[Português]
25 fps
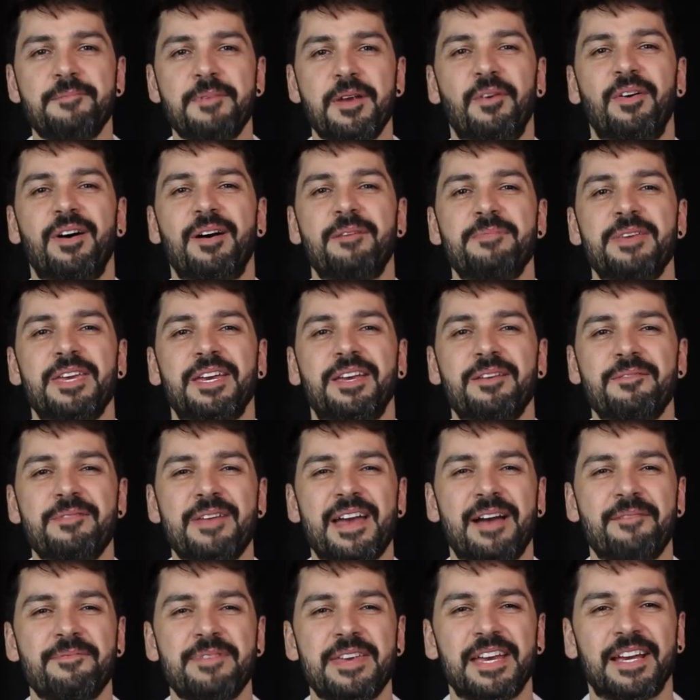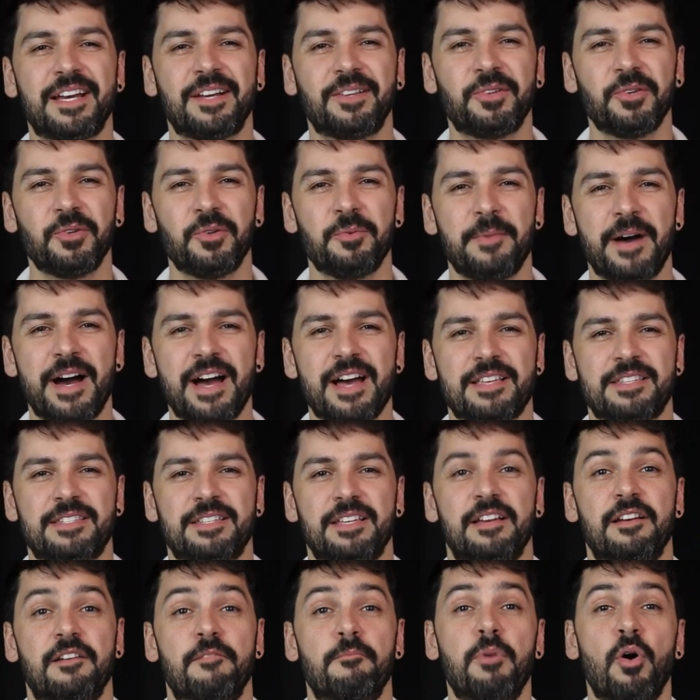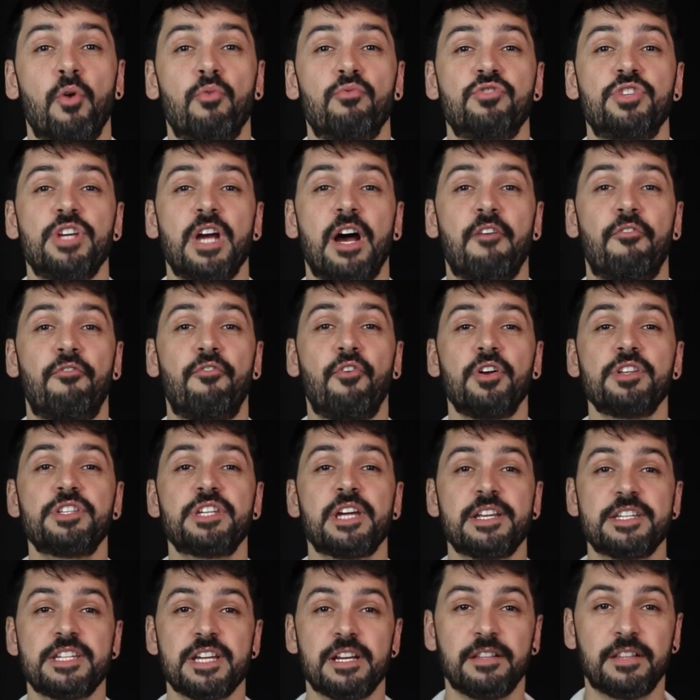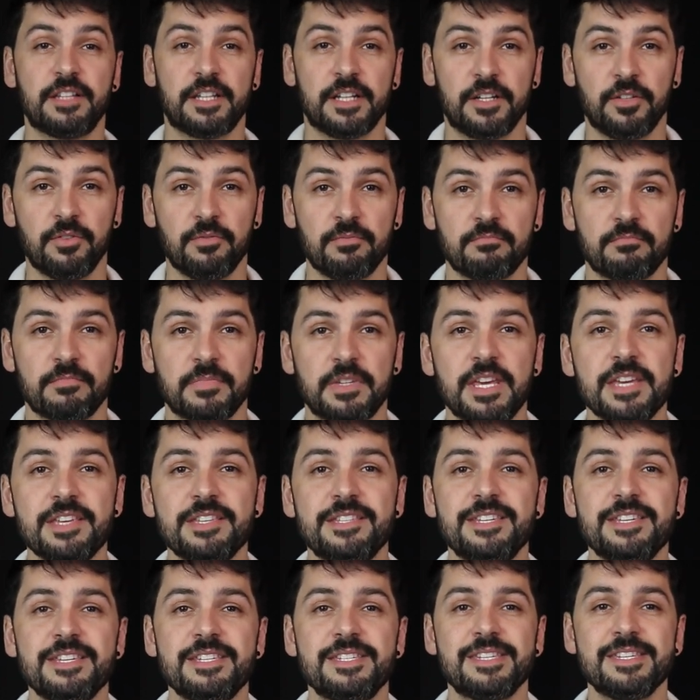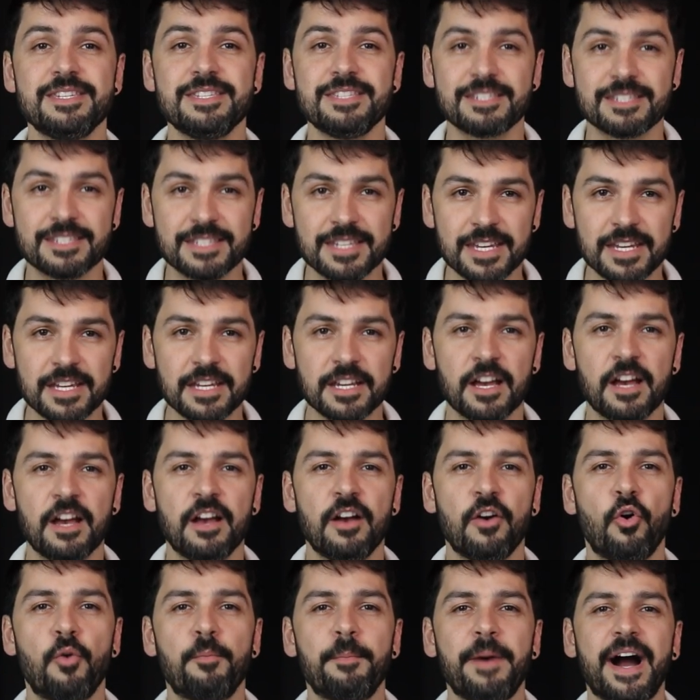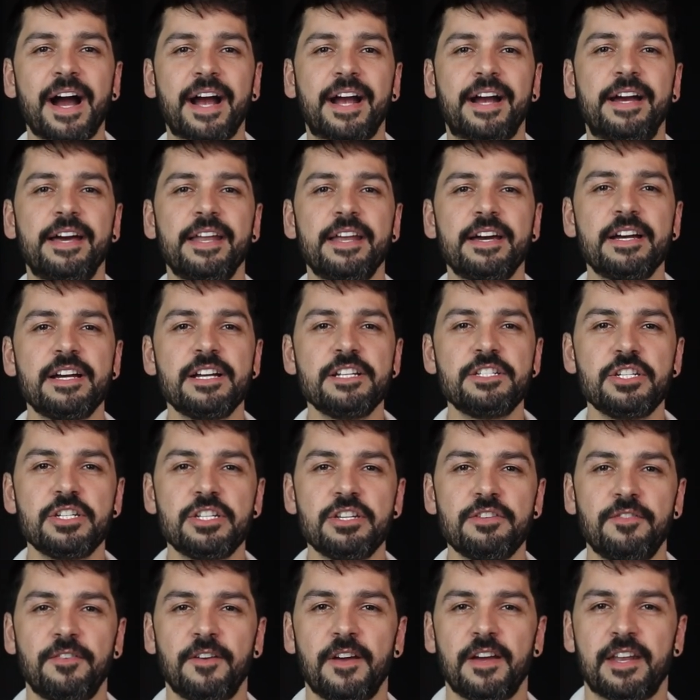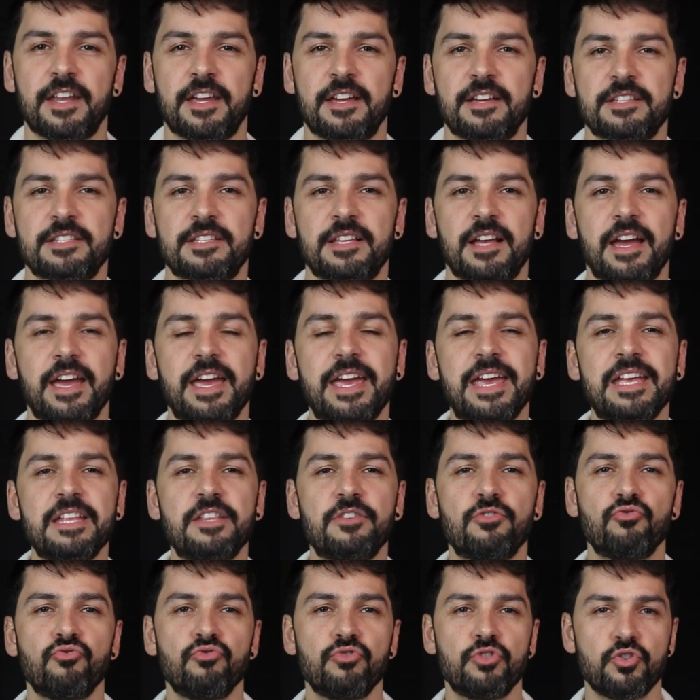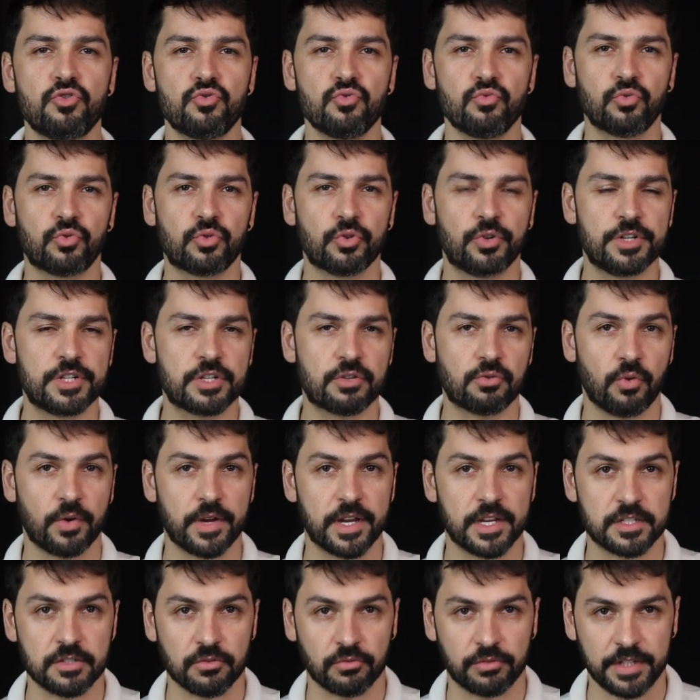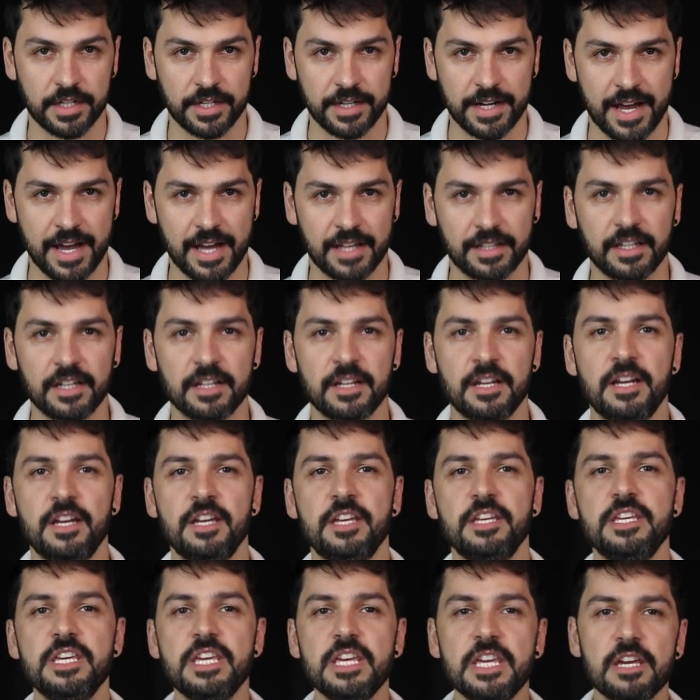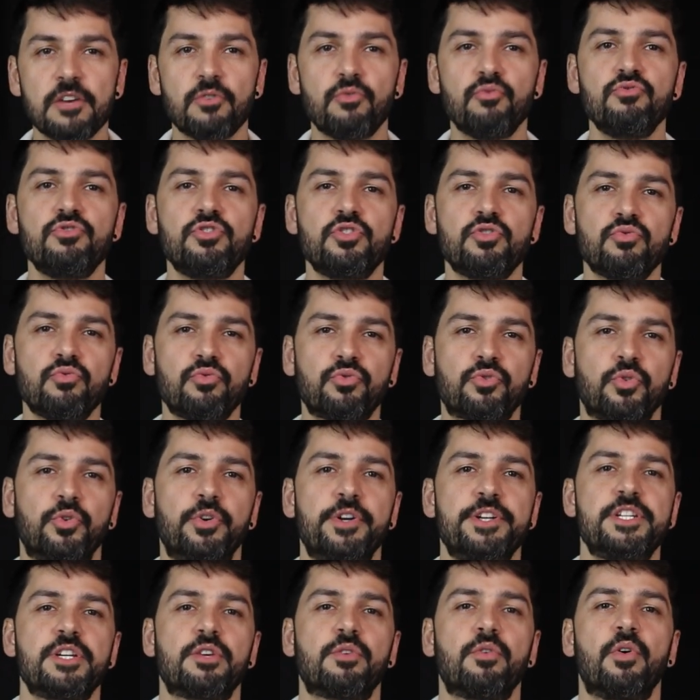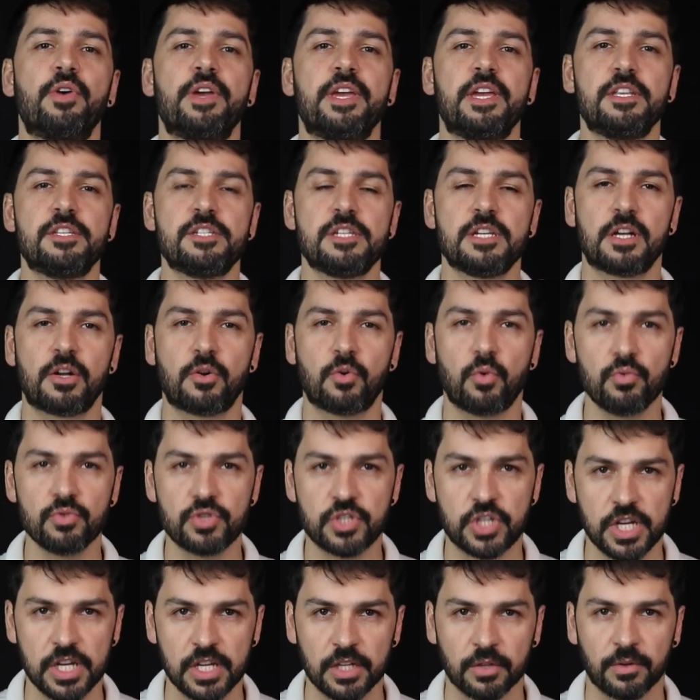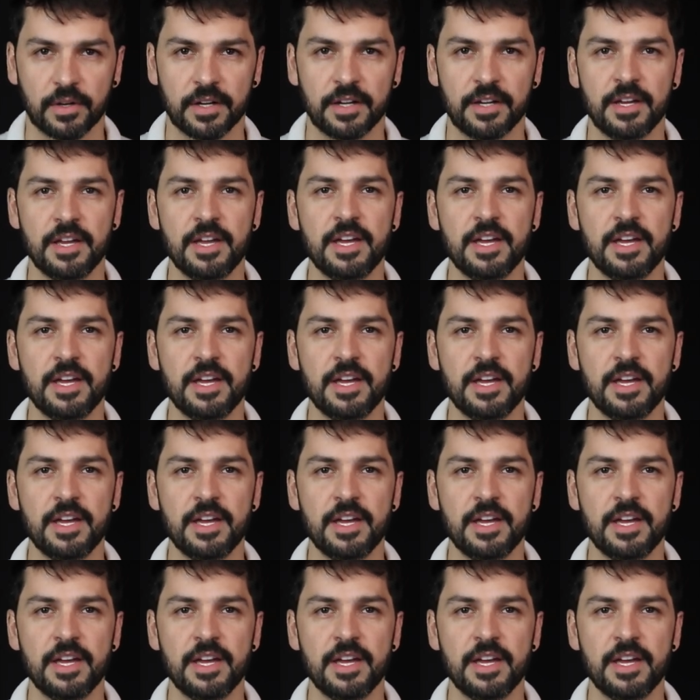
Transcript: meu amigo e minha amiga, tudo massa? Bom, já vou te adiantando que existe sim uma grande diferença entre um disjuntor de corrente alternada e um disjuntor de corrente contínua.